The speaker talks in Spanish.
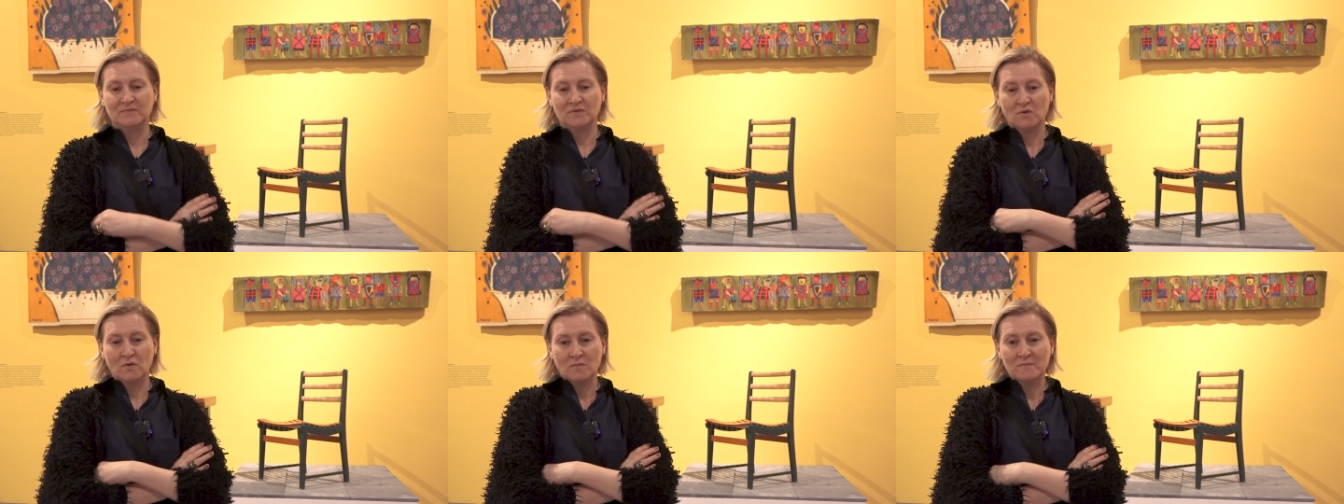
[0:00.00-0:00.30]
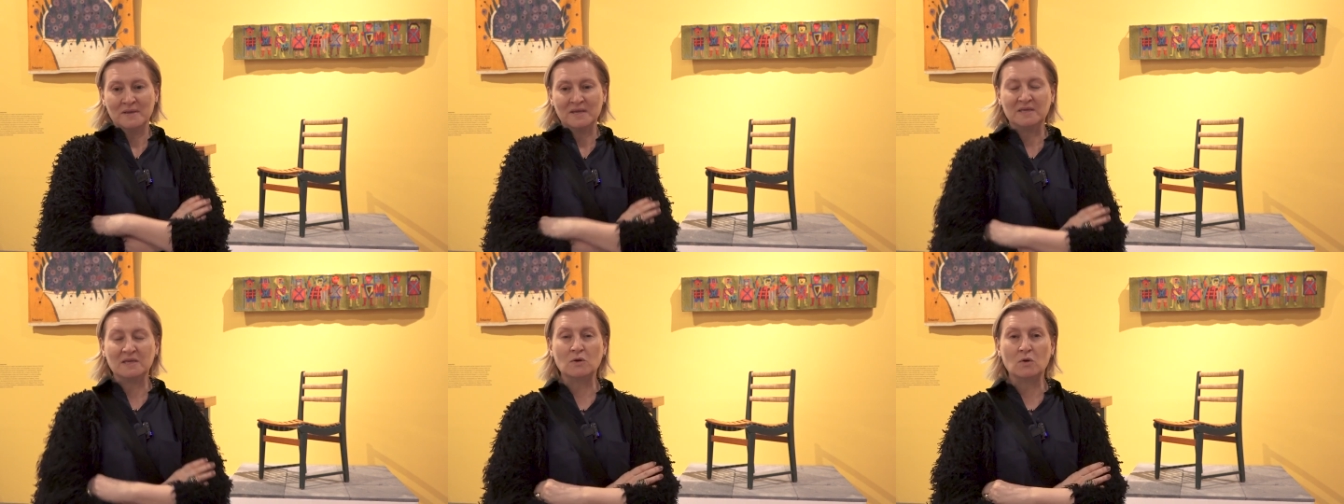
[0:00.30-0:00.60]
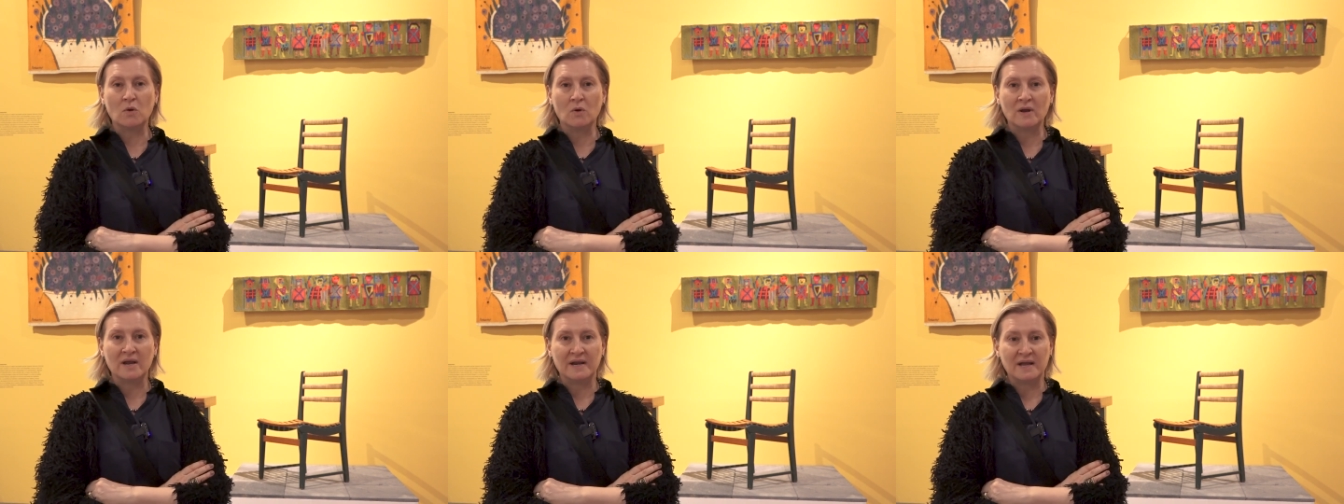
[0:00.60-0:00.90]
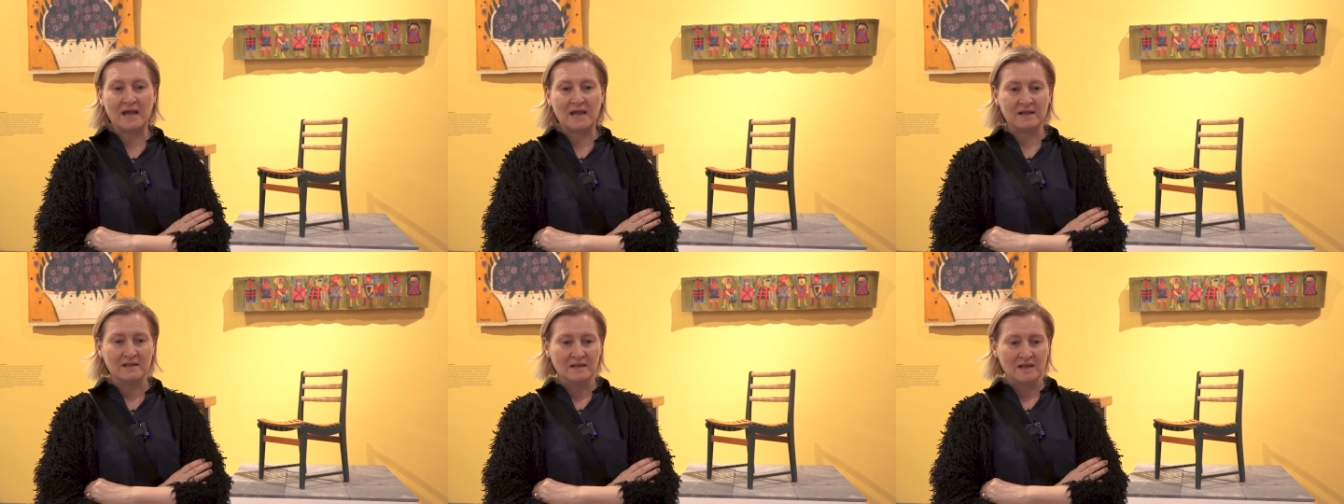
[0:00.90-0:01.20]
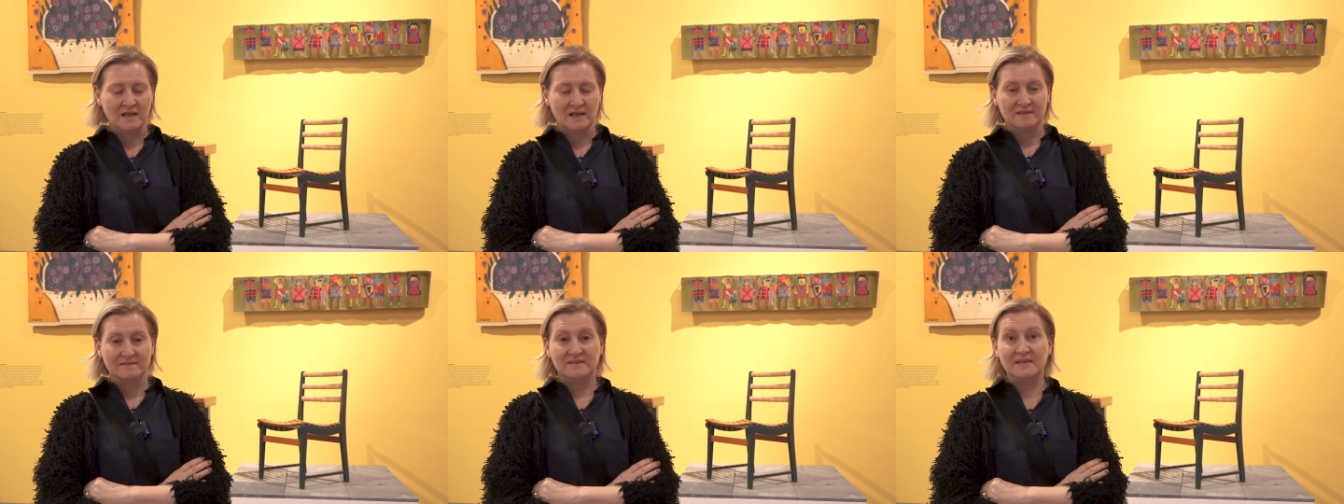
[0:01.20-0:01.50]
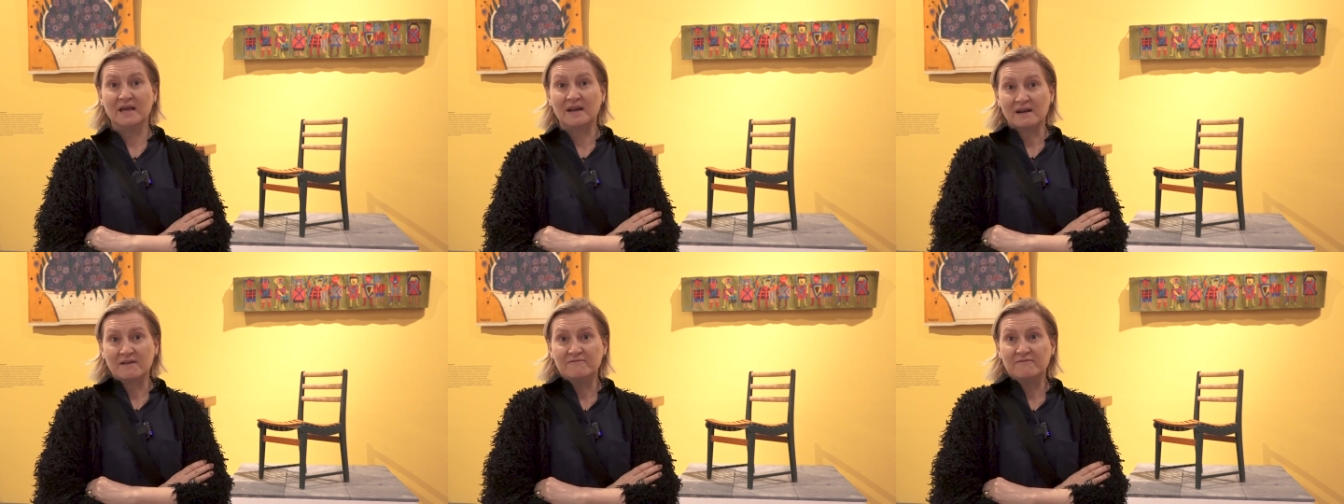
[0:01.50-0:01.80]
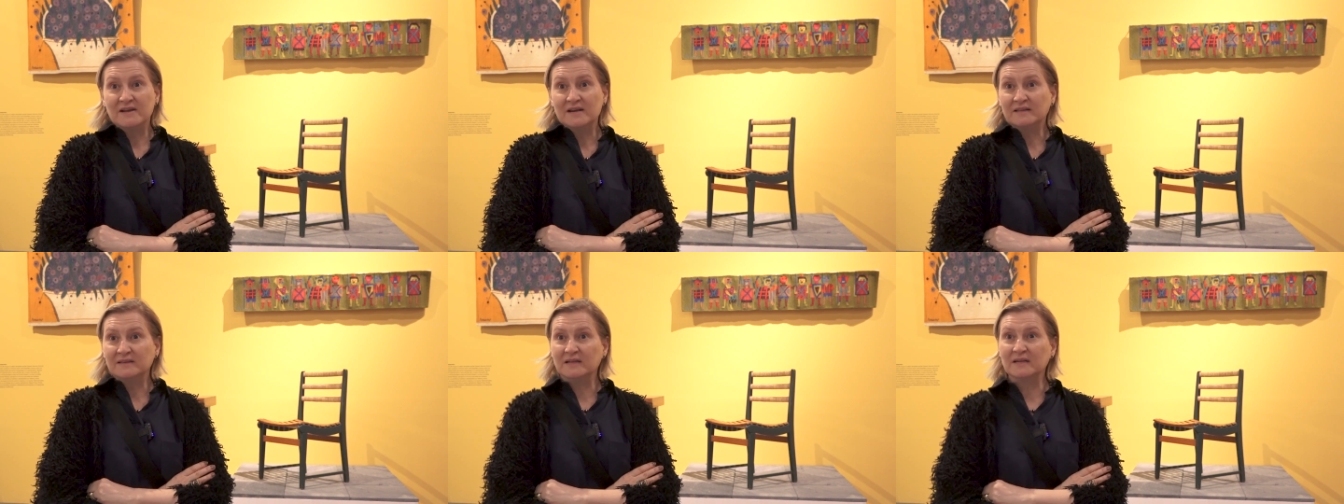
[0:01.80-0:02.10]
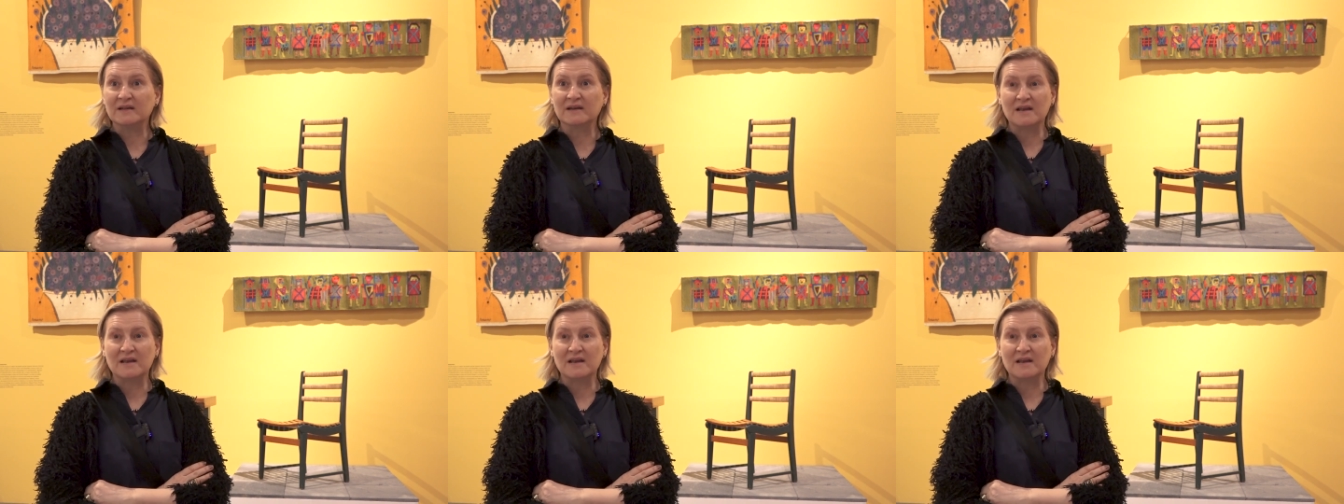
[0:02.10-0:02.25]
¿no? México era tierra fértil